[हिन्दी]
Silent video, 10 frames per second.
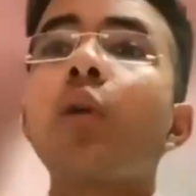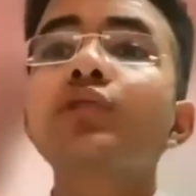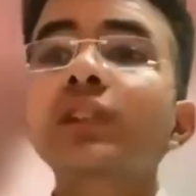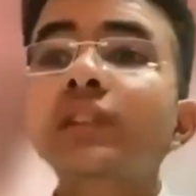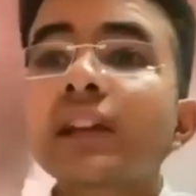
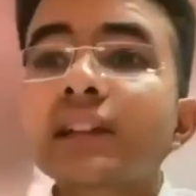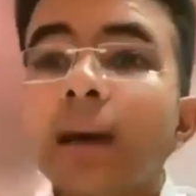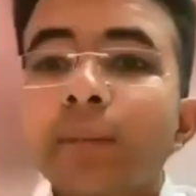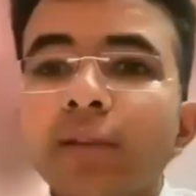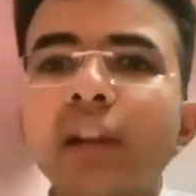हो सकता है
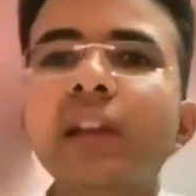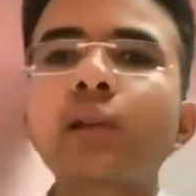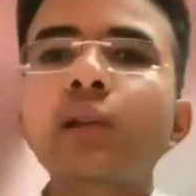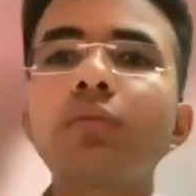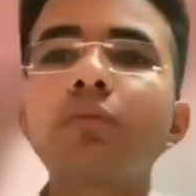सामने वाले
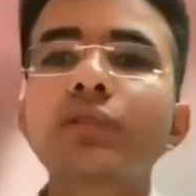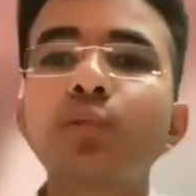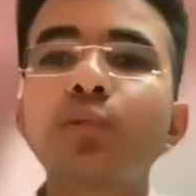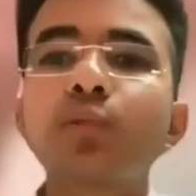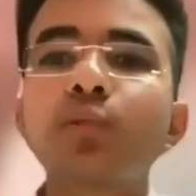की कोई
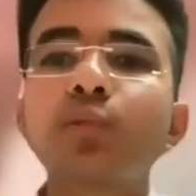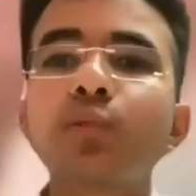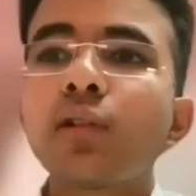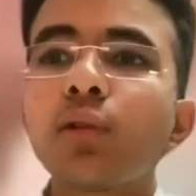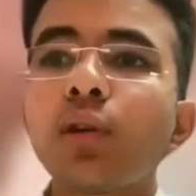मजबूरी रही
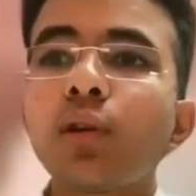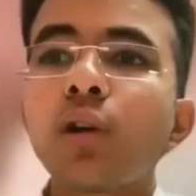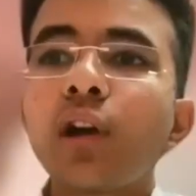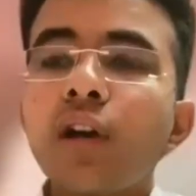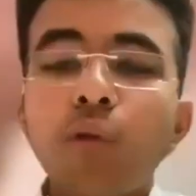हो
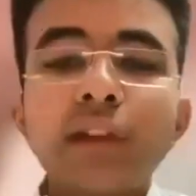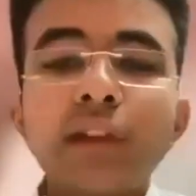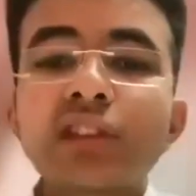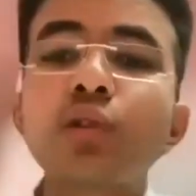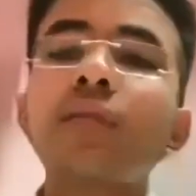वो इन
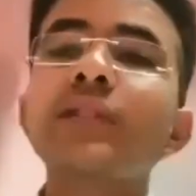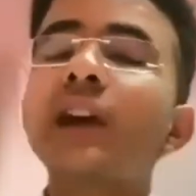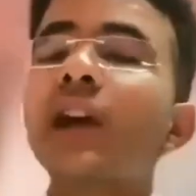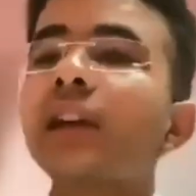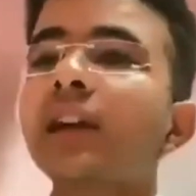चीजों का विचार
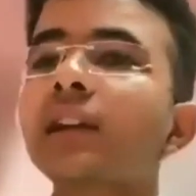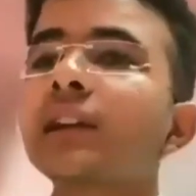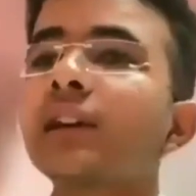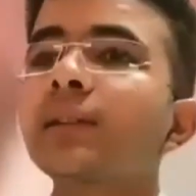नहीं करता